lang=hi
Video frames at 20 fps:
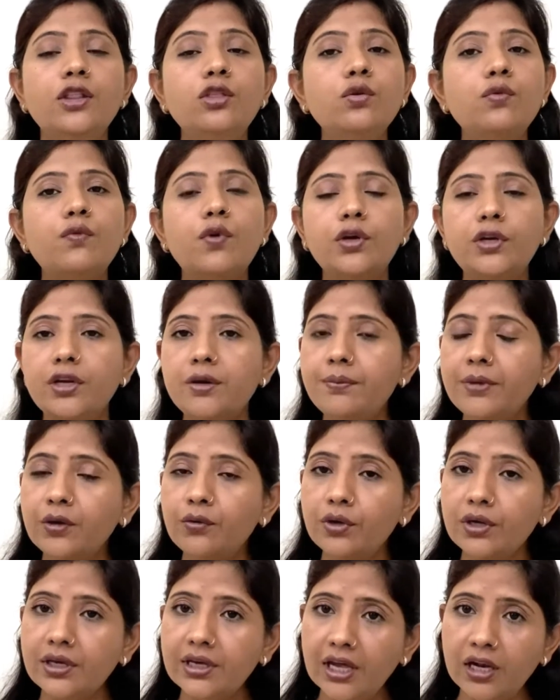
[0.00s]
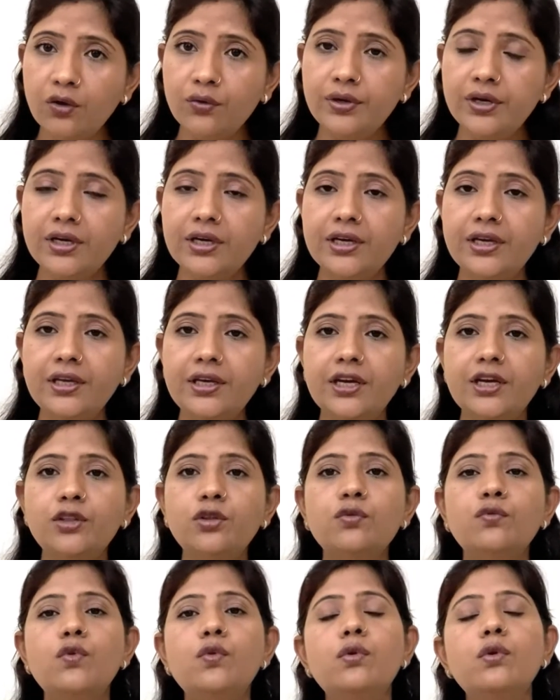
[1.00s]
है तो वाटर में कोई कैलोरी नहीं है
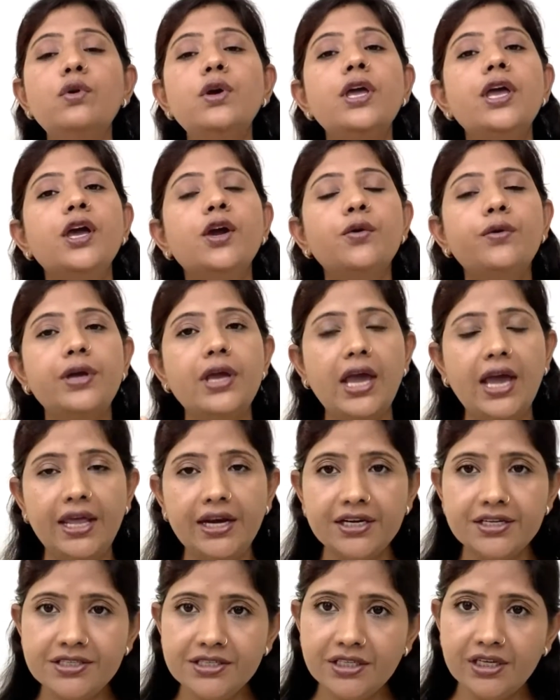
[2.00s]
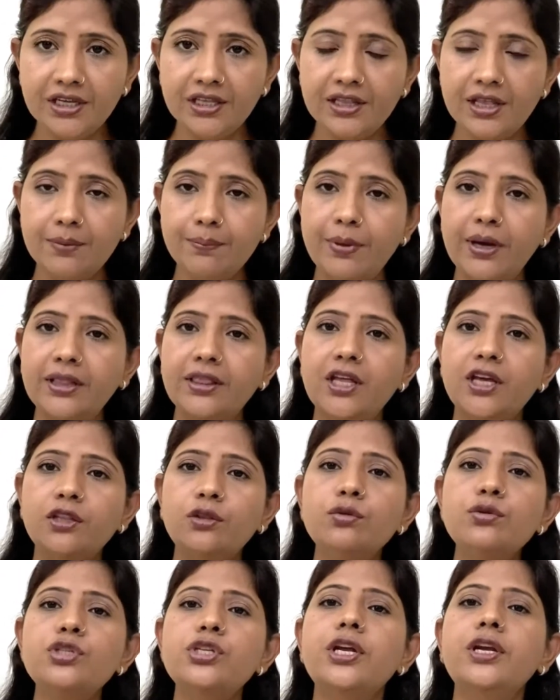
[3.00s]
तो वो कोई एनर्जी नहीं दे पाता है
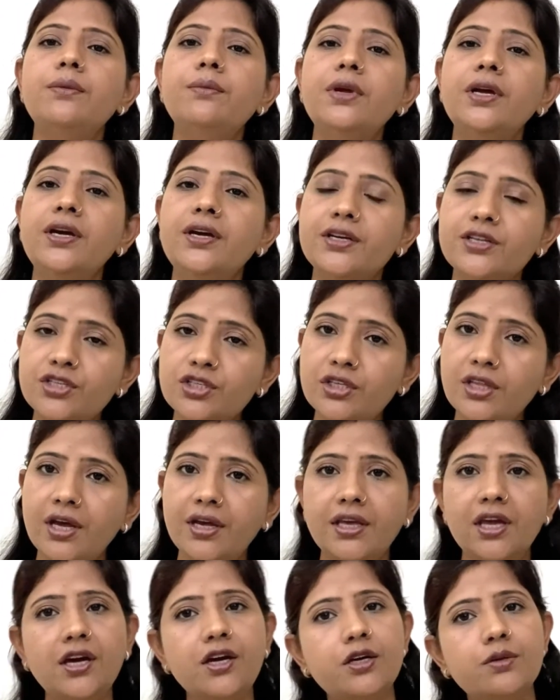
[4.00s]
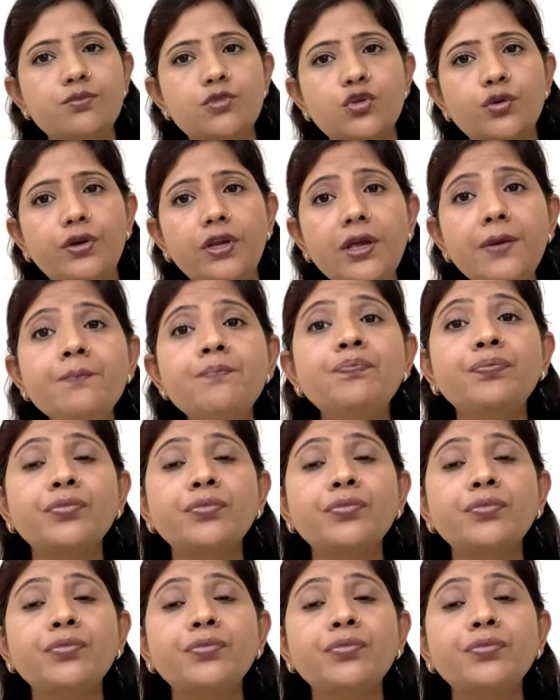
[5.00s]
तो शरीर में कृष्णता या कमजोरी